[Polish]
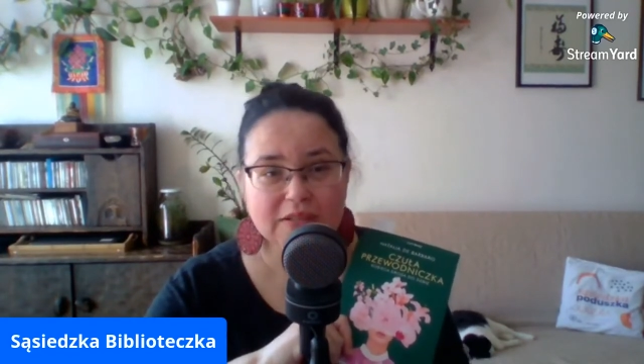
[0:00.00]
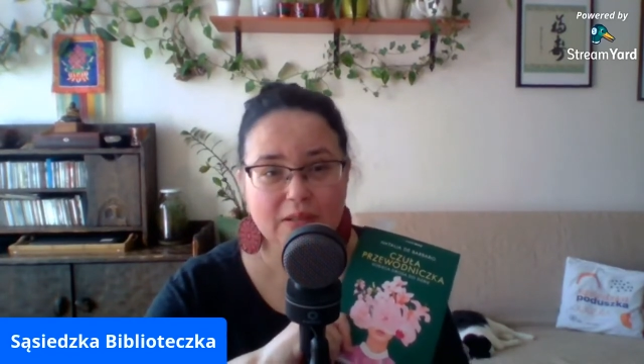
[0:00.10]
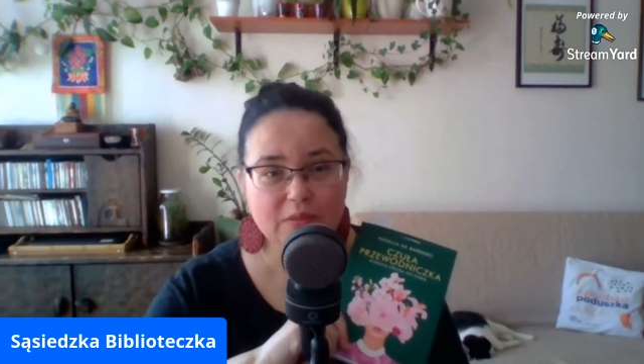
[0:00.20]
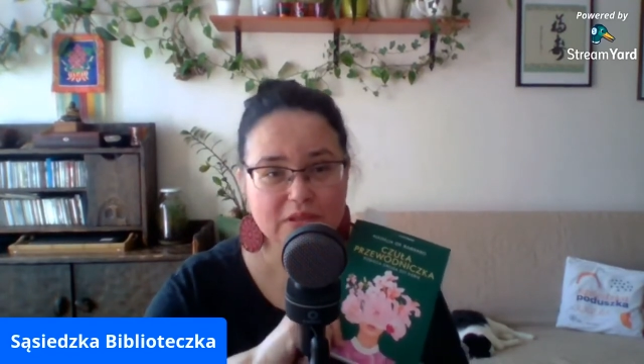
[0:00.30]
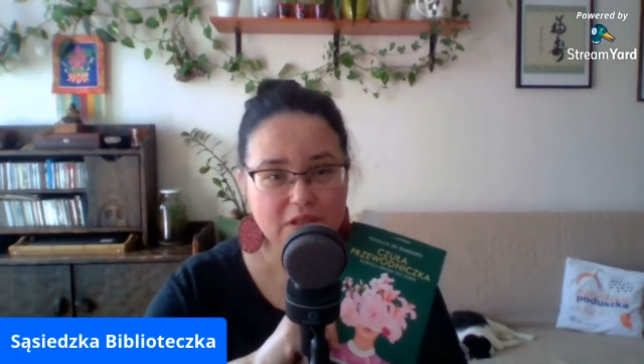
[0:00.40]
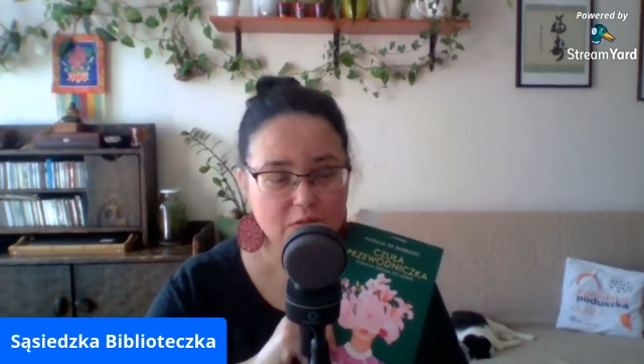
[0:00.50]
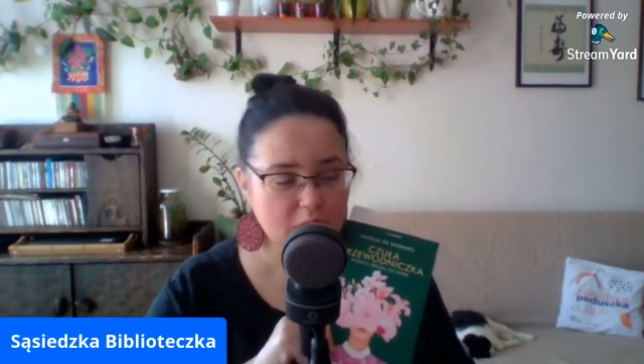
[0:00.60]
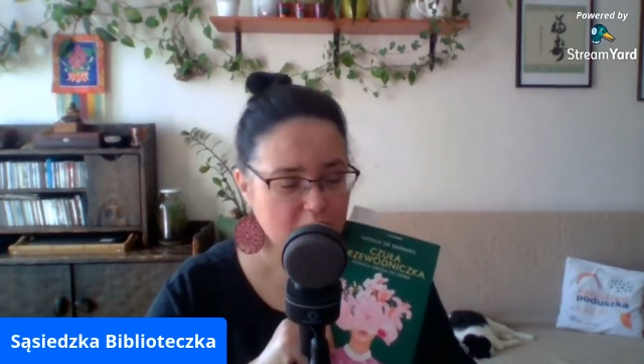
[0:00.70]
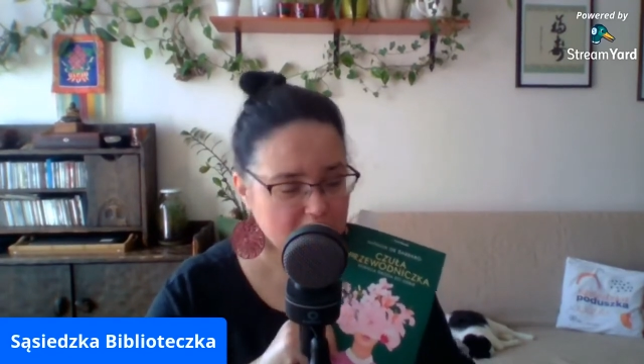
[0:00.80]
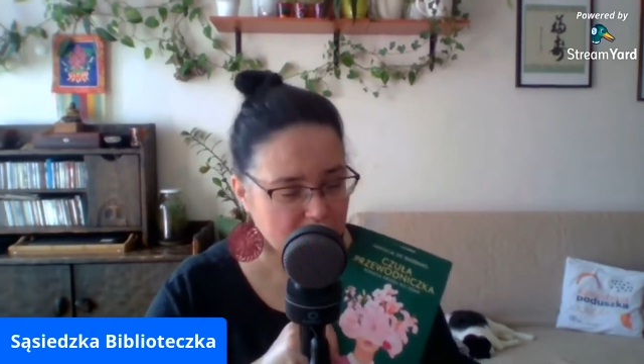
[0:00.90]
czasem
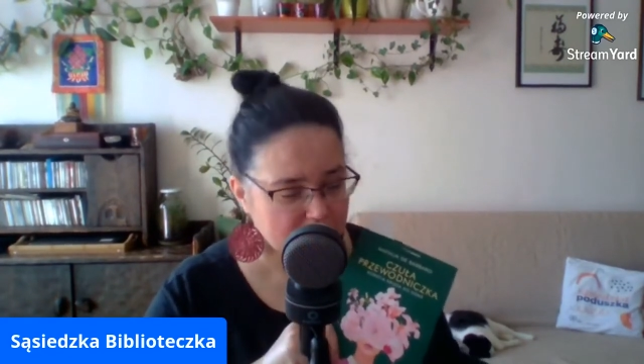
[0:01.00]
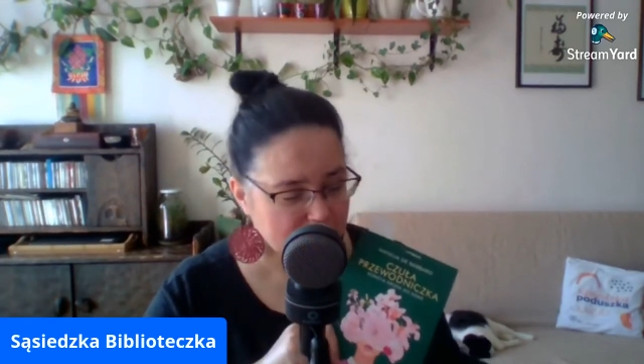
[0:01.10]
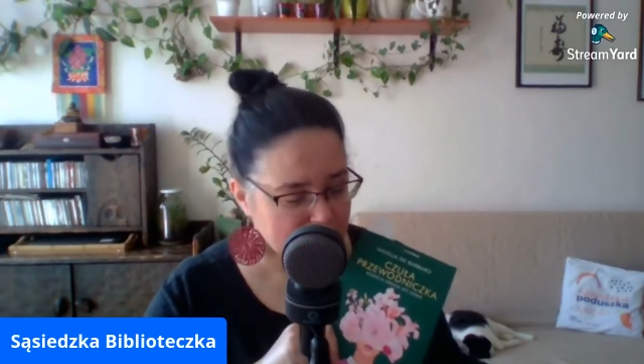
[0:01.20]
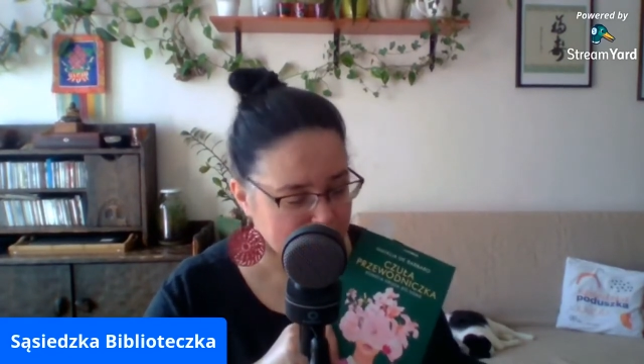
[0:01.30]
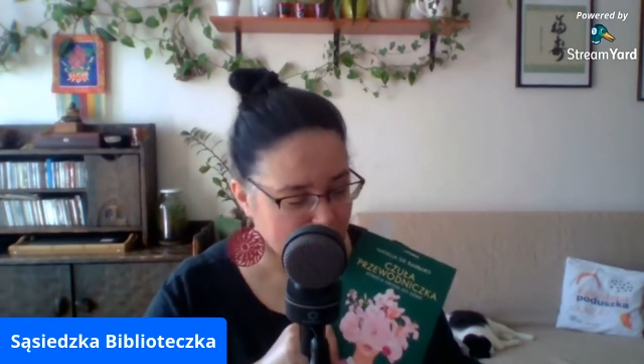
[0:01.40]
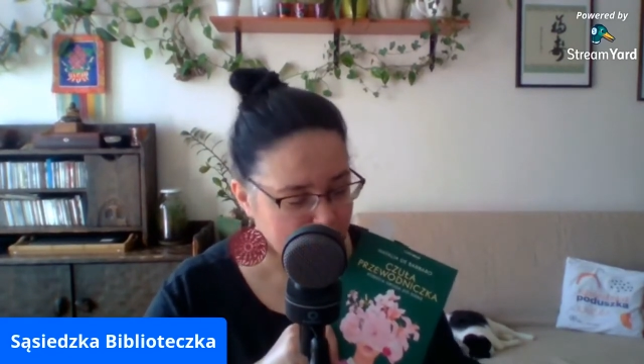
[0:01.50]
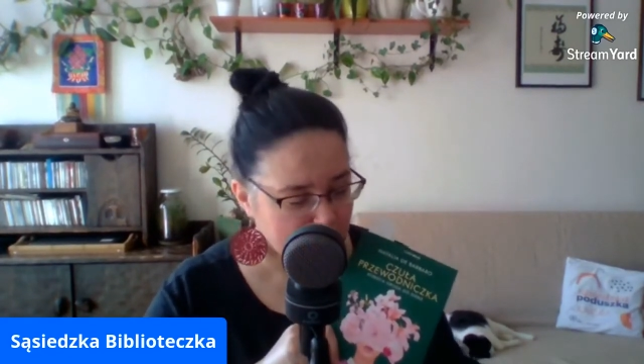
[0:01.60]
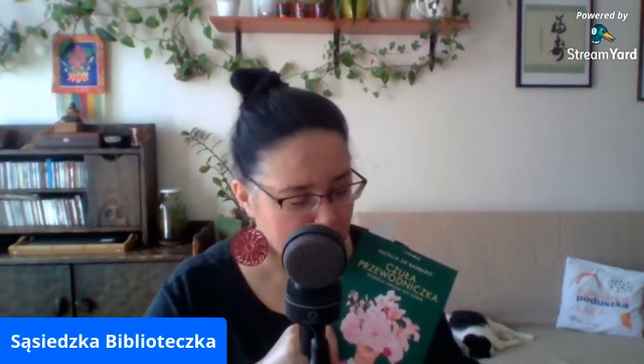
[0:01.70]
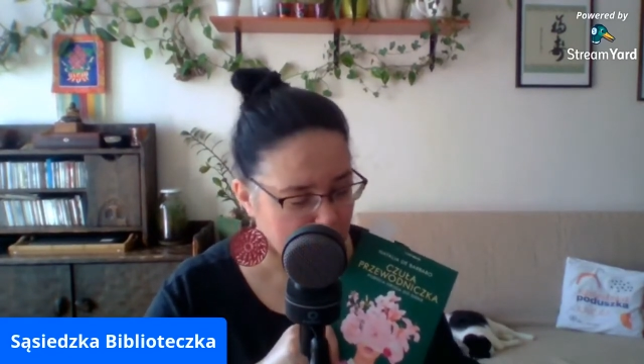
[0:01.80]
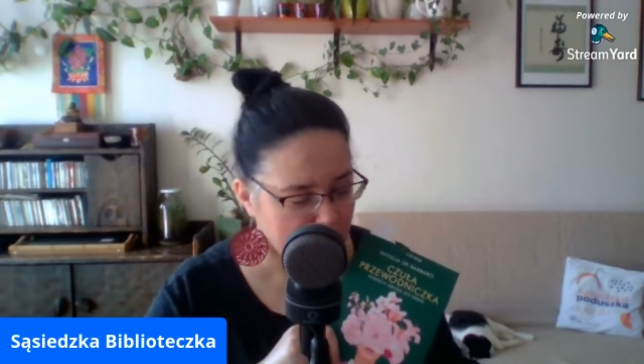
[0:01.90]
jesteśmy
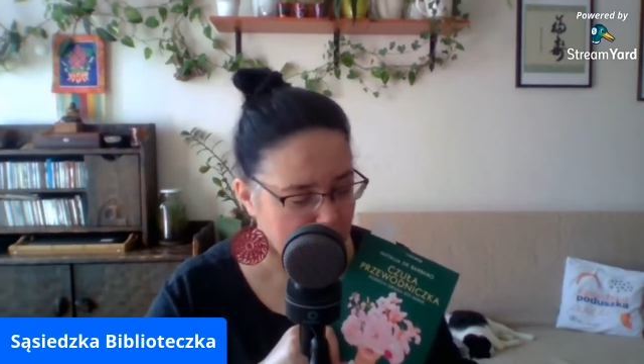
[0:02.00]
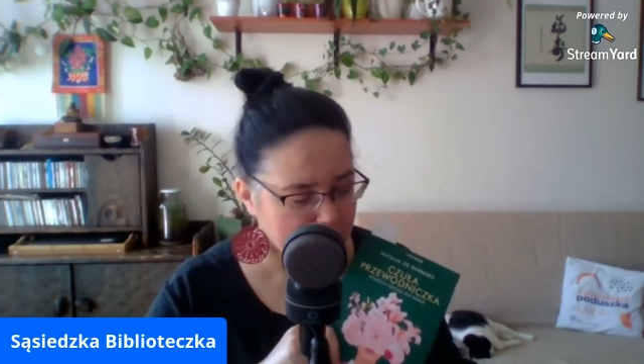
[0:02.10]
męczennicami,